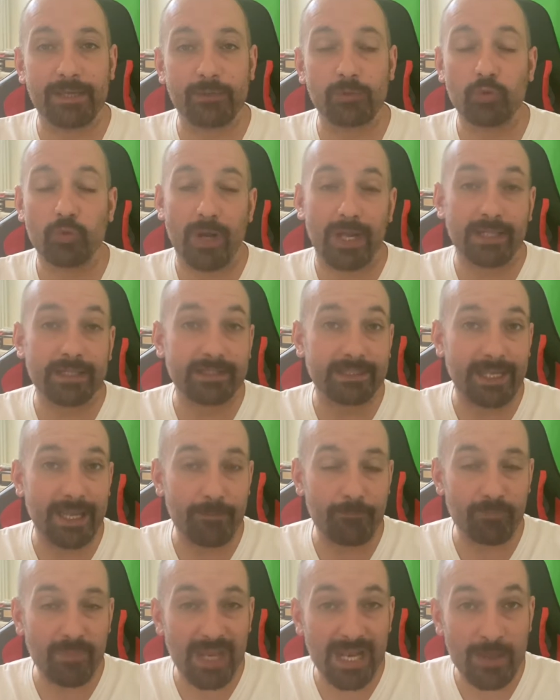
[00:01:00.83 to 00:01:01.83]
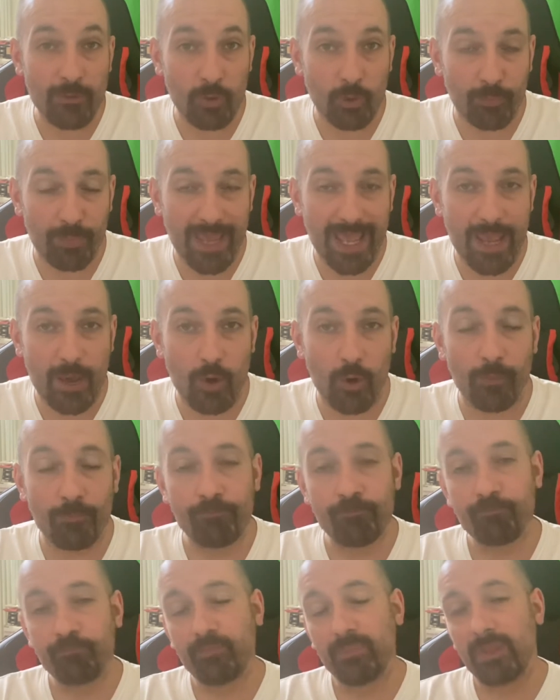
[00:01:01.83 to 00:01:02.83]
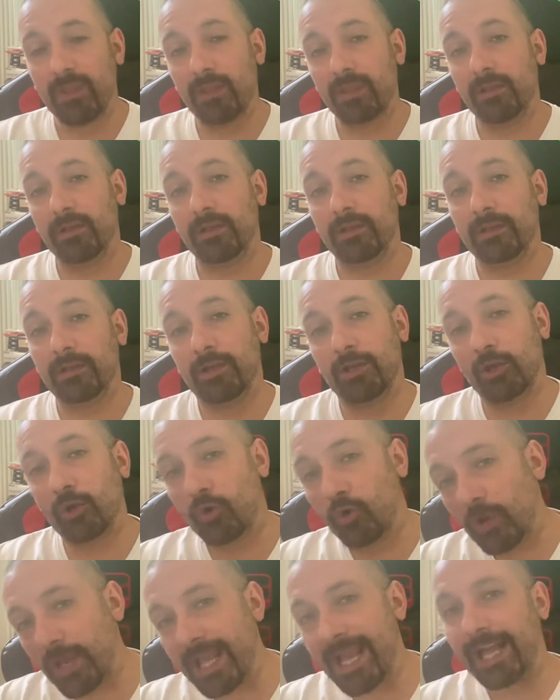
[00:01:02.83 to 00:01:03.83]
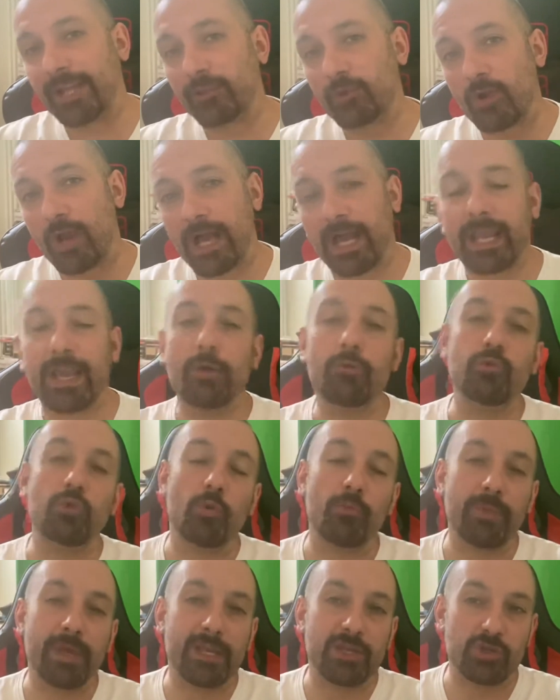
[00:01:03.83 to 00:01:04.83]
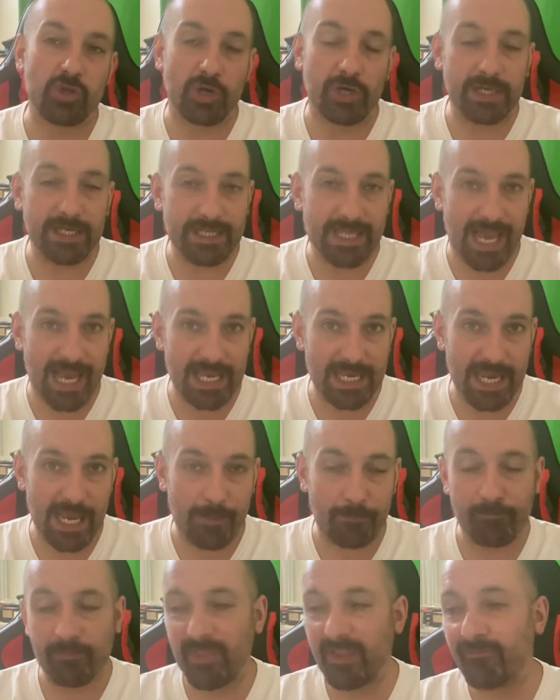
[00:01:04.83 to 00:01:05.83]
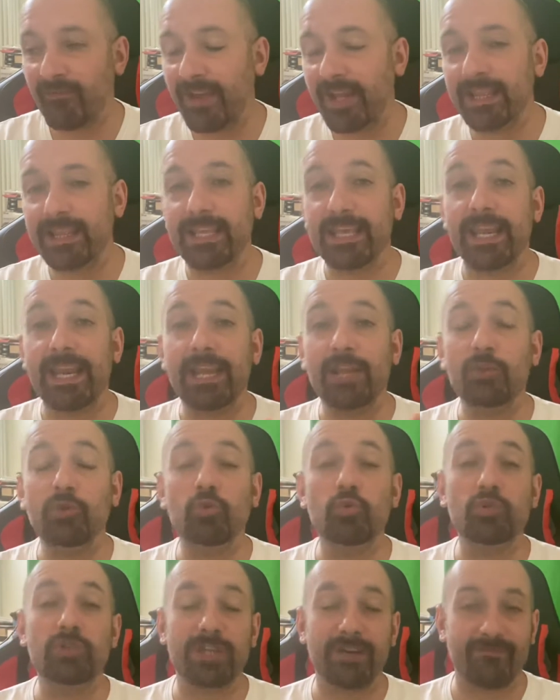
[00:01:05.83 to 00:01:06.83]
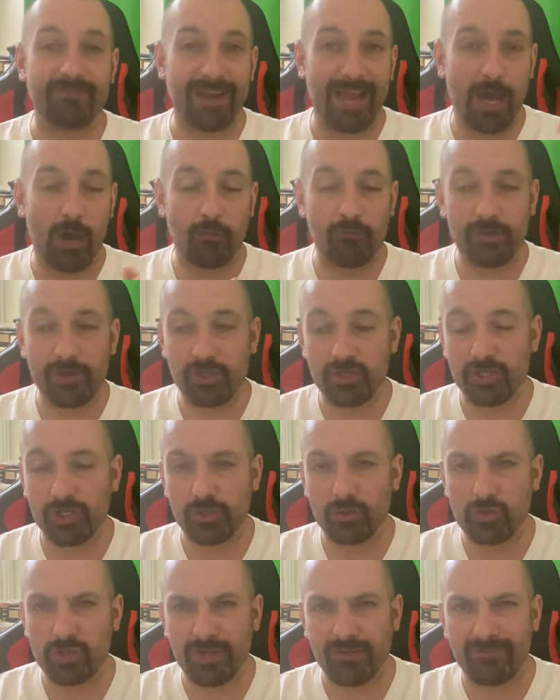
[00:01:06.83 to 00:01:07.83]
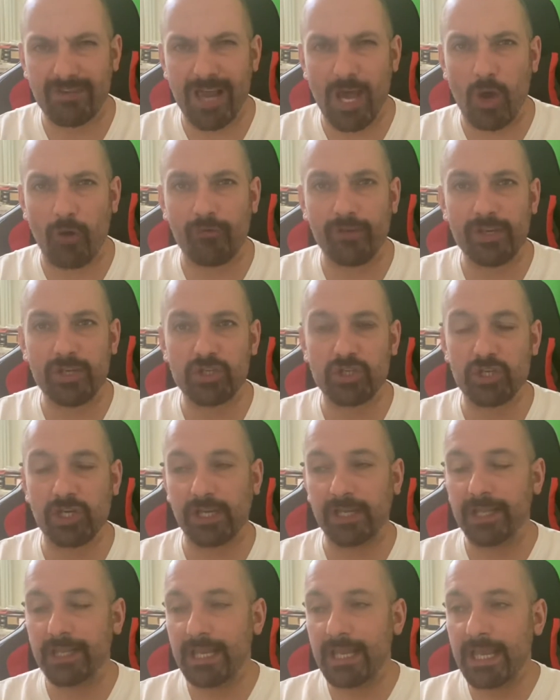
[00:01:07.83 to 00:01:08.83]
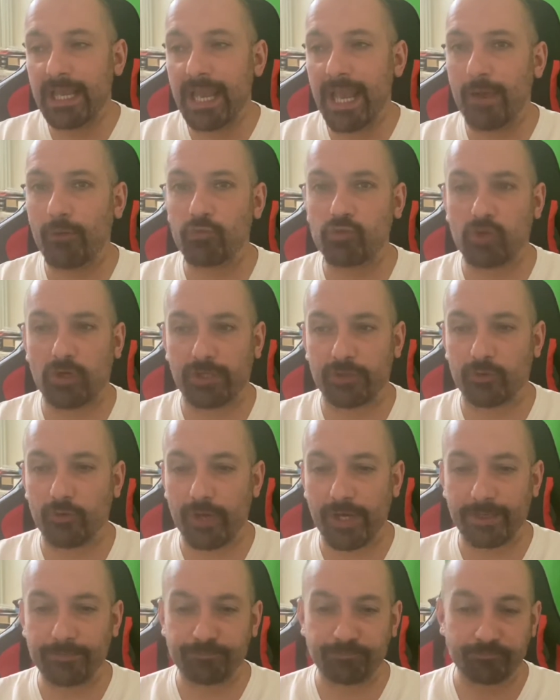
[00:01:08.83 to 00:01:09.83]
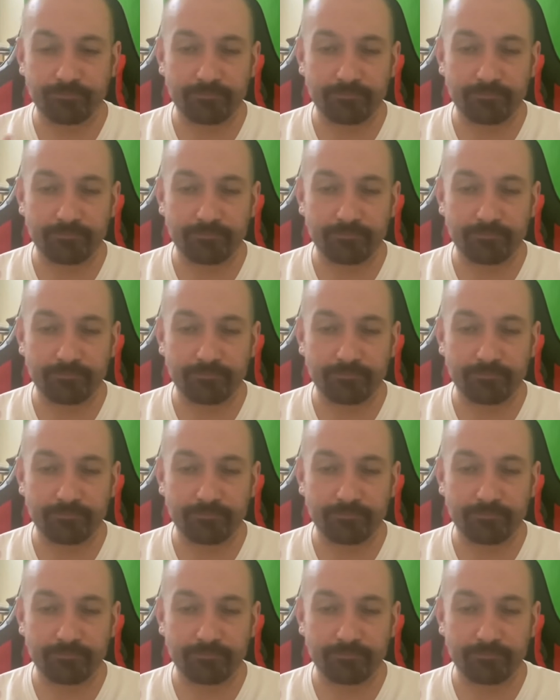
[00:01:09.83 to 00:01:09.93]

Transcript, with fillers: durante l'Europeo, collegandolo anche a un nome che gioca in Italia, vale a dire Dujan Vlaovic. Dujan Vlaovic è un giocatore